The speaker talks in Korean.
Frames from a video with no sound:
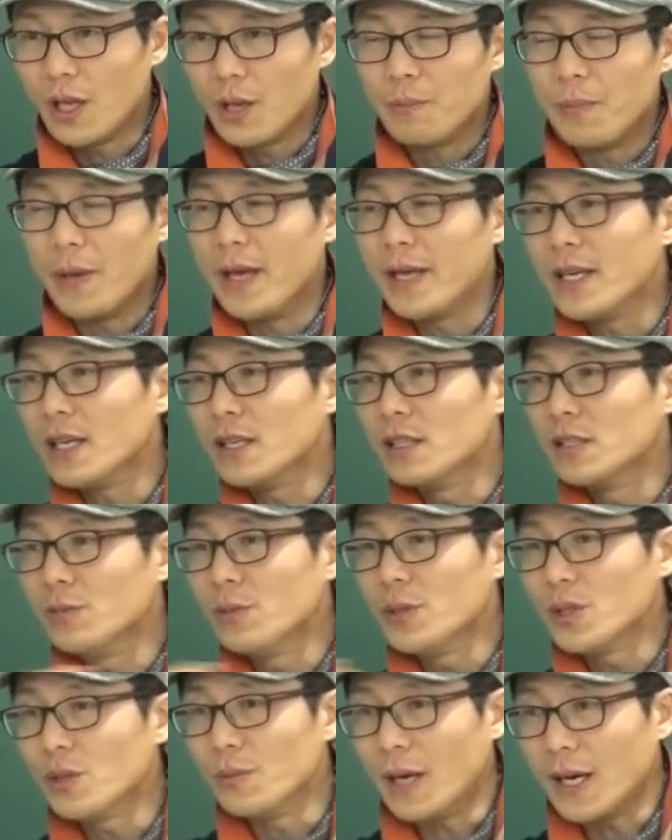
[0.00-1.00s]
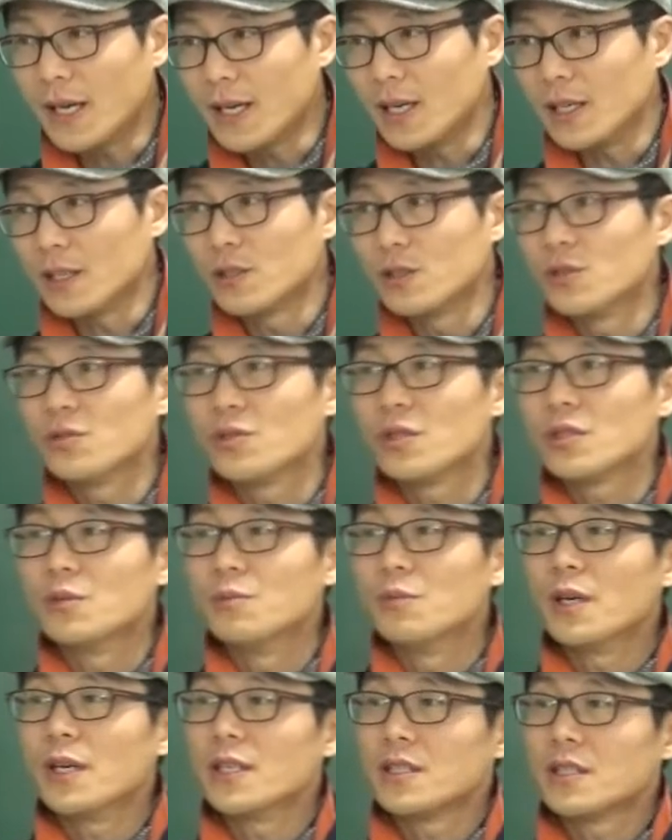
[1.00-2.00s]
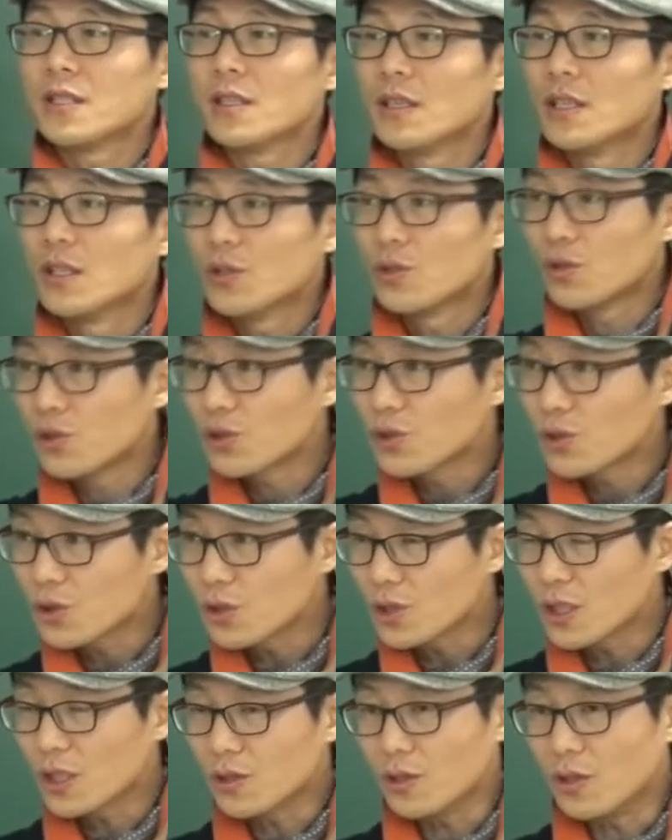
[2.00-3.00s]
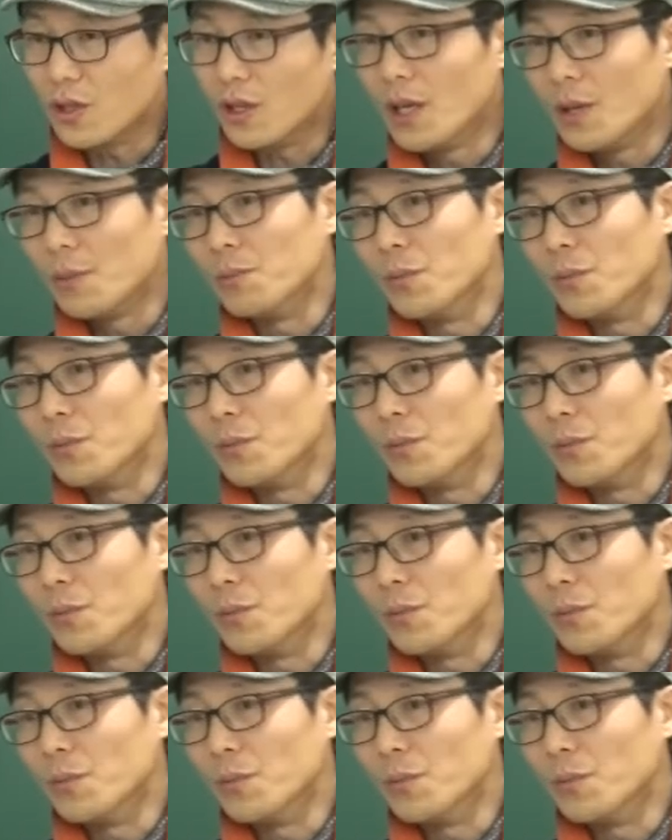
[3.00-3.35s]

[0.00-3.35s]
메이의 의미도 많아. 그 중에서도 뭐가 있어? 추측이 있고요.